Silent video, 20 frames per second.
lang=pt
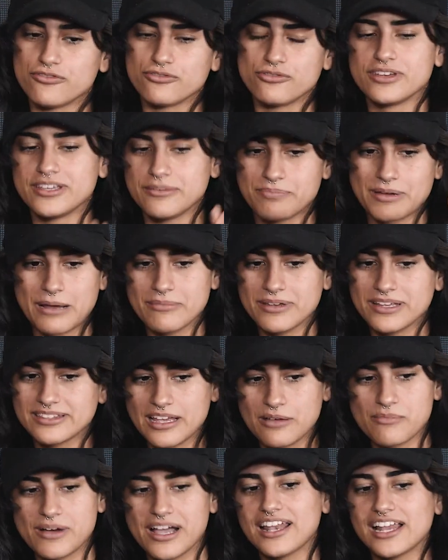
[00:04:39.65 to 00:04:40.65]
o que, que para mim
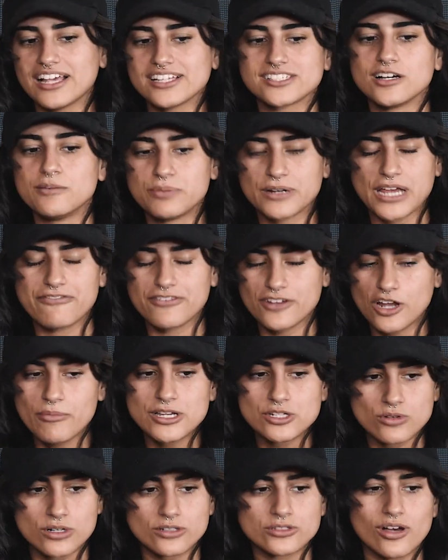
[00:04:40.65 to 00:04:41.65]
tem uma relação, porque
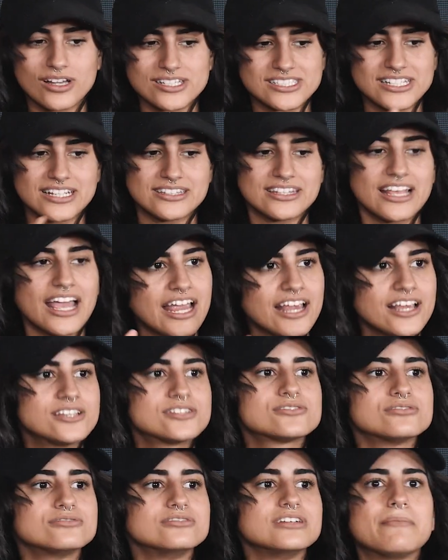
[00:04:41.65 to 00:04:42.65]
finalmente quando eu aceitei
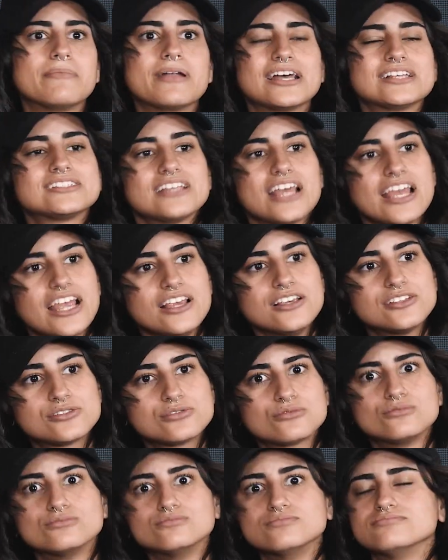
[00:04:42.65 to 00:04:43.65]
isso e abracei
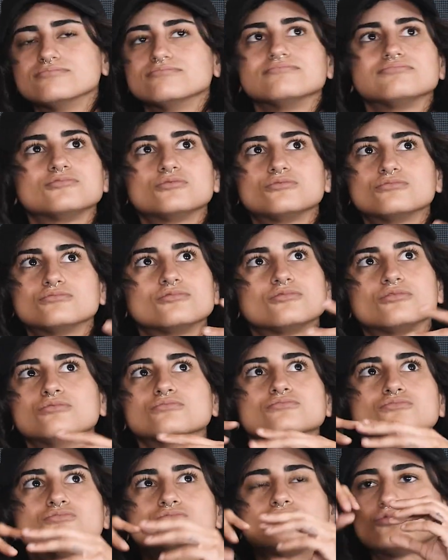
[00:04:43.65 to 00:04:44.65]
isso com,
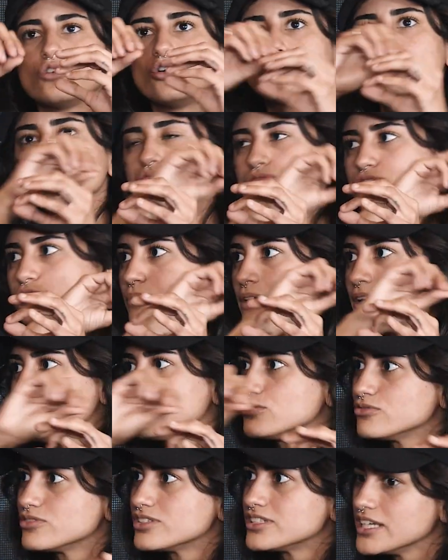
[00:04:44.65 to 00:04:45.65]
com todos os
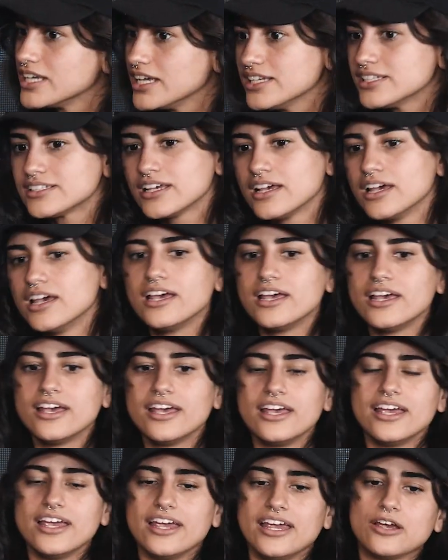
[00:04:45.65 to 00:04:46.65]
pingos nos is
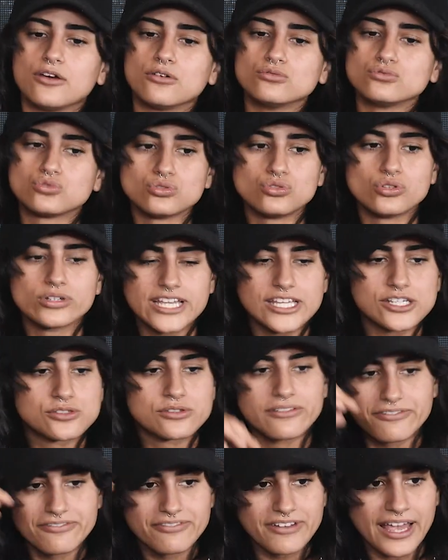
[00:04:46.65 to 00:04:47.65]
e com tudo que
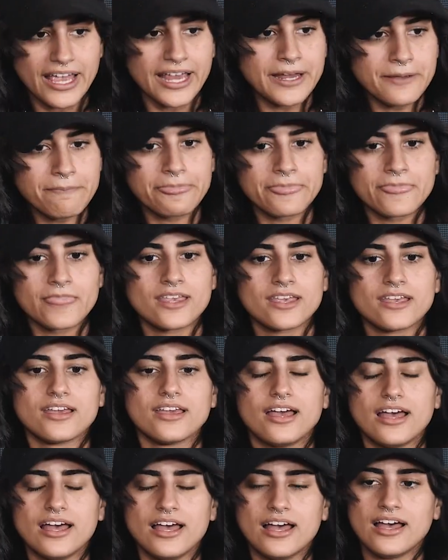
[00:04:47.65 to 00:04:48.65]
isso vem,
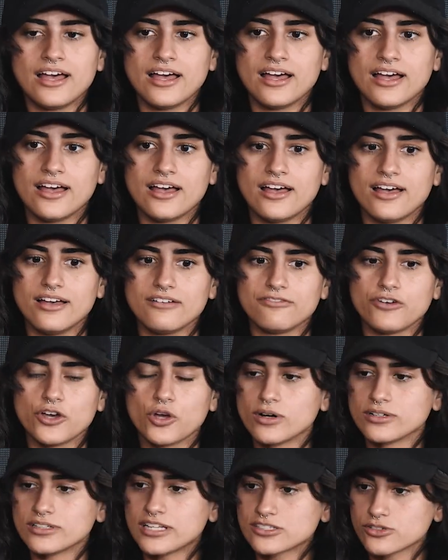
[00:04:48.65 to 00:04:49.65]
é, foi
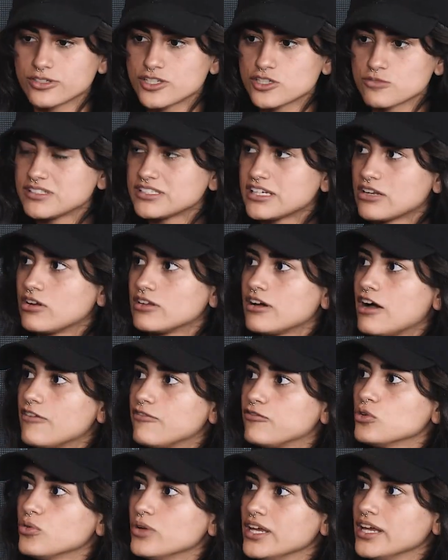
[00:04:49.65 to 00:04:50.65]
quando as coisas começaram a
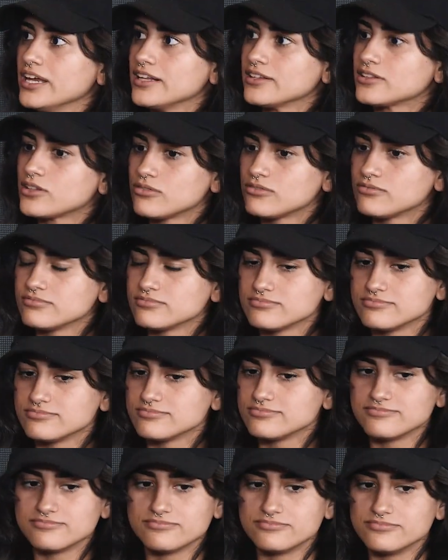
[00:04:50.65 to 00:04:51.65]
fluir. Então,
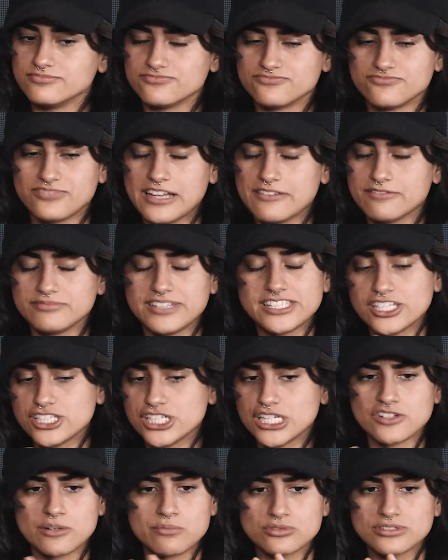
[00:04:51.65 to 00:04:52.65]
falei,
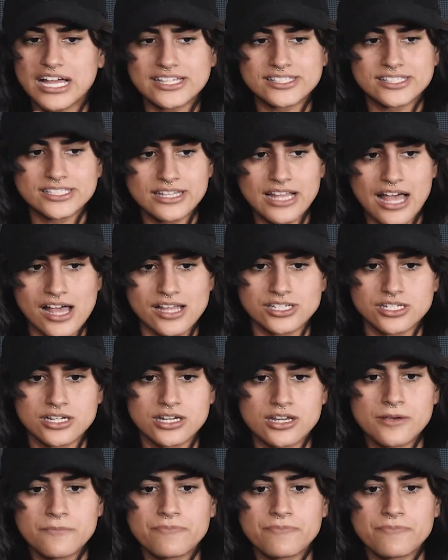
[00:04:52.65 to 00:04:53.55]
decidi, vou mudar de cidade.